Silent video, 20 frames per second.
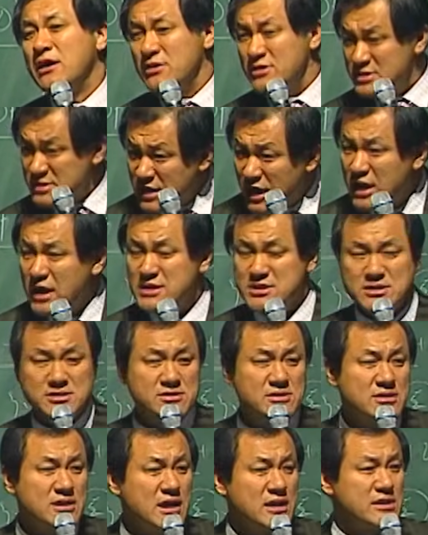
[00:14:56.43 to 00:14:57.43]
건 잘하신
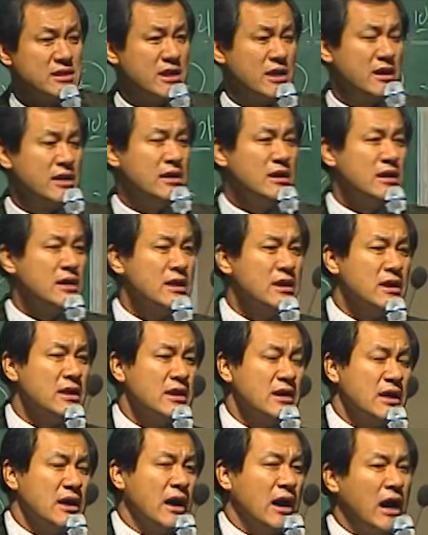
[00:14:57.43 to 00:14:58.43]
것 같아.
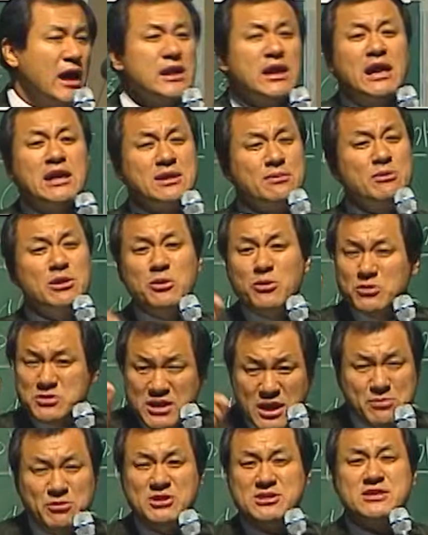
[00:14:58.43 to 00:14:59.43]
하나님이
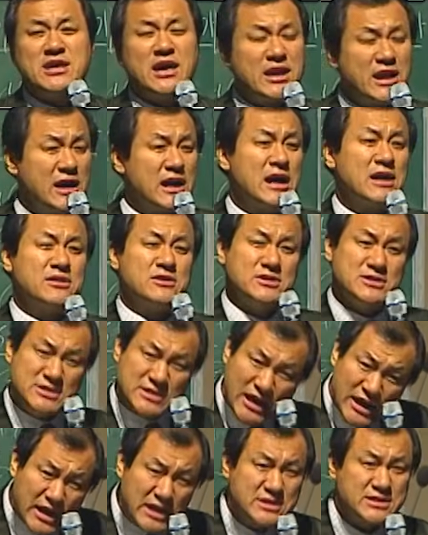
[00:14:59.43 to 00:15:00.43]
요셉을 사랑한 건
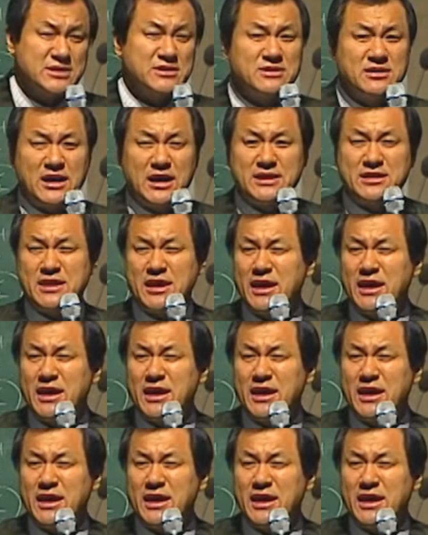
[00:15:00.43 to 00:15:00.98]
잘하신 것 같아.